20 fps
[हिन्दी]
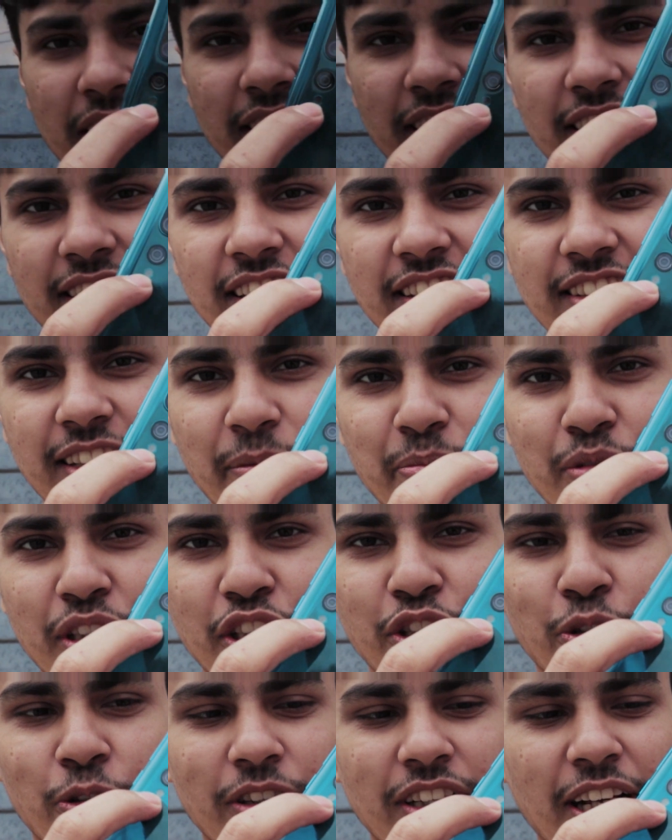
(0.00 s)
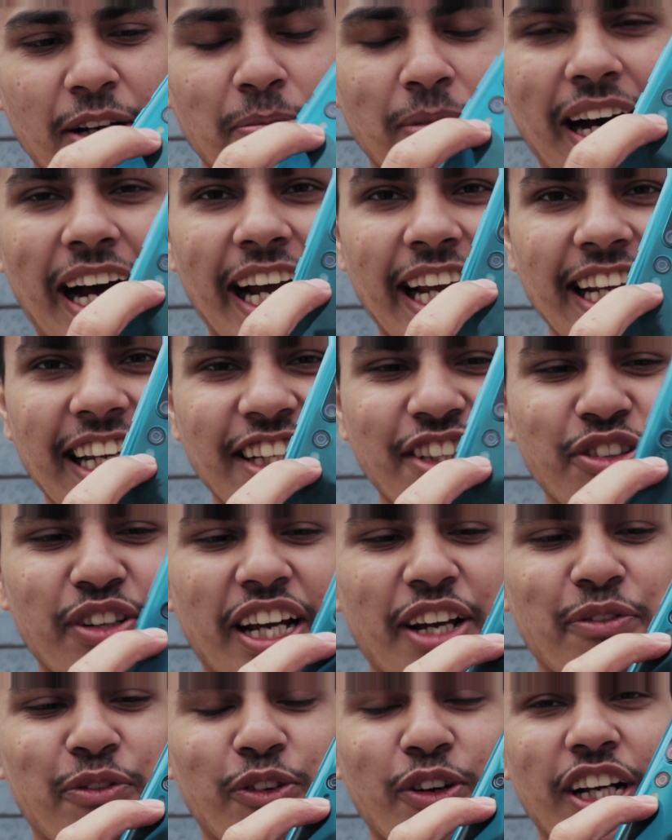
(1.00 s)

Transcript: बच्चा सा सबसे छोटा भाई जो है